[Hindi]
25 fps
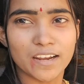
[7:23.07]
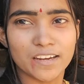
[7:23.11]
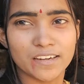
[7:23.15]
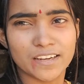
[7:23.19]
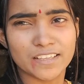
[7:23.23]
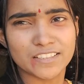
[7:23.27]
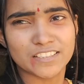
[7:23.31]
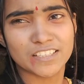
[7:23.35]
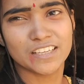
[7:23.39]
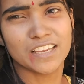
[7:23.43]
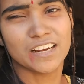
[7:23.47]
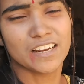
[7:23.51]

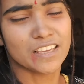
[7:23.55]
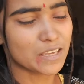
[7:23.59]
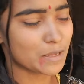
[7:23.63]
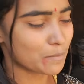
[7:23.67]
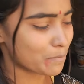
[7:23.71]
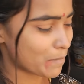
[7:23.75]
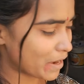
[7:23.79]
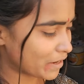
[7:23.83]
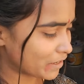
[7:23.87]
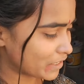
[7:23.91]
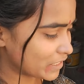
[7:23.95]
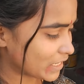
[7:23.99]
लेना चाहिए
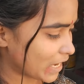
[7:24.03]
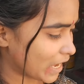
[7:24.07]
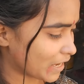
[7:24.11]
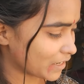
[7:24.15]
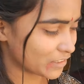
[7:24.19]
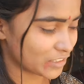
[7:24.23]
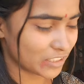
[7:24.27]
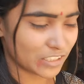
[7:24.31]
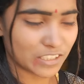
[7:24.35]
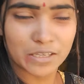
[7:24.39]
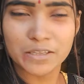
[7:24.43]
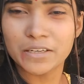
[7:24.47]
लेकिन मैं नहीं खा
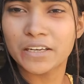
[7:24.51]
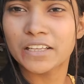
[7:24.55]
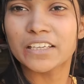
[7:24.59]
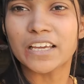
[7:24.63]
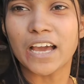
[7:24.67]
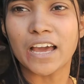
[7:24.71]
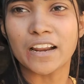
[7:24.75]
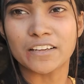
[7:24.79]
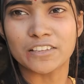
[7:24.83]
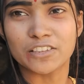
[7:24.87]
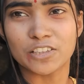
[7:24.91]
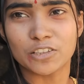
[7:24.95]
रही थी ये नहीं
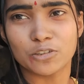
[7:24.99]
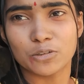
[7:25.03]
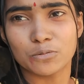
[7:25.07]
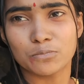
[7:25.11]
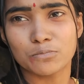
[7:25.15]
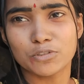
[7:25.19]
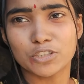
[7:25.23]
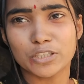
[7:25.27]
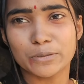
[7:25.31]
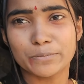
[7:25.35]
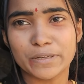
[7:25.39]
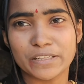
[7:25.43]
खा रही थी तो
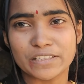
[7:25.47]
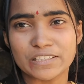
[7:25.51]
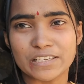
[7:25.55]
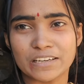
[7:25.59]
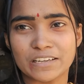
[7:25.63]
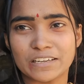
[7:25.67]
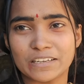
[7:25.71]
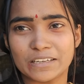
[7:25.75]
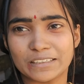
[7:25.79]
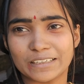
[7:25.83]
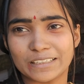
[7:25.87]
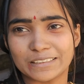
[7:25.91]
मुझे भी अच्छा
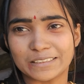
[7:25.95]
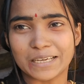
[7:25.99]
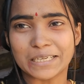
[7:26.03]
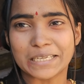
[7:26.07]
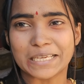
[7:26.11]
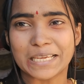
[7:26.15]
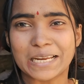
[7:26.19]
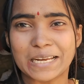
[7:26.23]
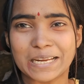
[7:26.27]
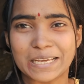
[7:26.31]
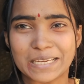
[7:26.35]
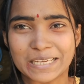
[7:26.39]
नहीं लग रहा था
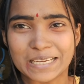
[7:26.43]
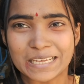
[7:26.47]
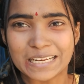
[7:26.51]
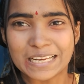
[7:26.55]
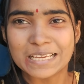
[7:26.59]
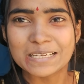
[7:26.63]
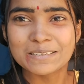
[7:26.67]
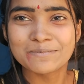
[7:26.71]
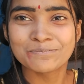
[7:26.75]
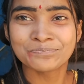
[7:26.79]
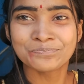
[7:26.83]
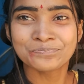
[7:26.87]
अकेले
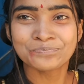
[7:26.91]
अकेले